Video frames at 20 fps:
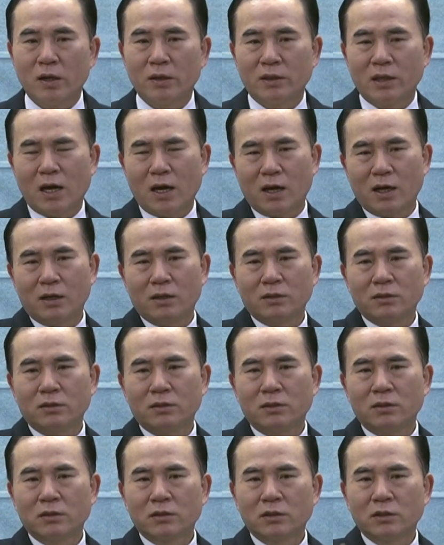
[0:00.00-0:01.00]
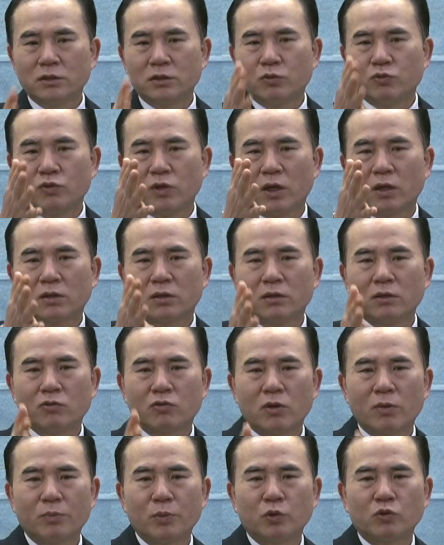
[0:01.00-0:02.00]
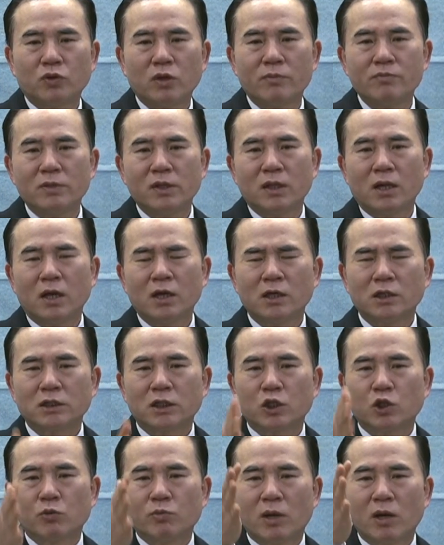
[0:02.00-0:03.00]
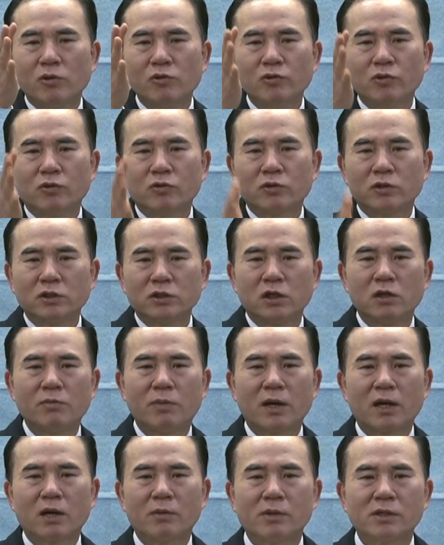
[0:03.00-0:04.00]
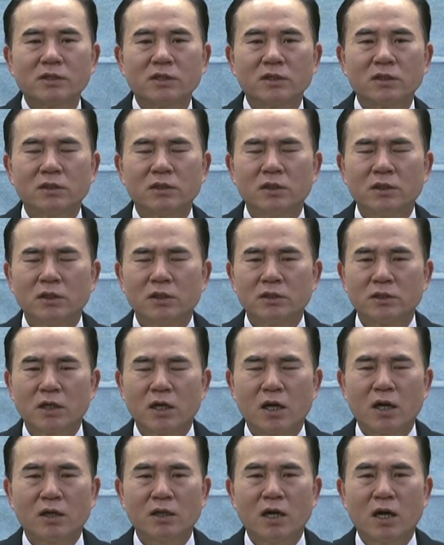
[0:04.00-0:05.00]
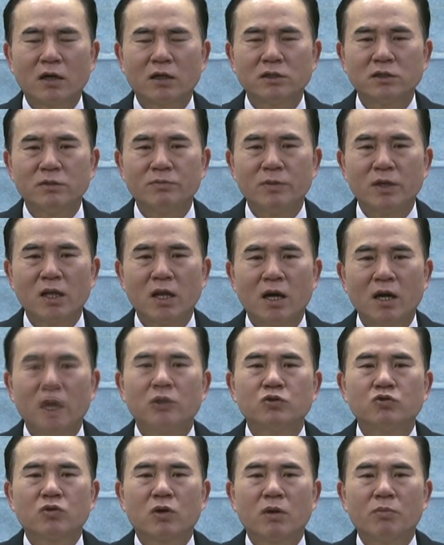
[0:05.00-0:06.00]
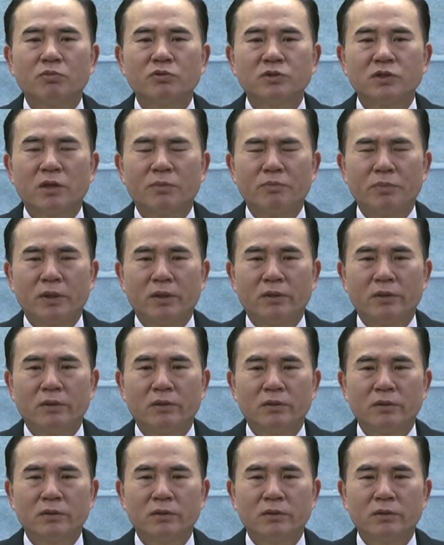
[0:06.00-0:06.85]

나가는 것 그것이 우리가 거룩한 표대입니다 사도 바울도 그것을 바라봐서 살아난 것입니다 예수께 붙잡힌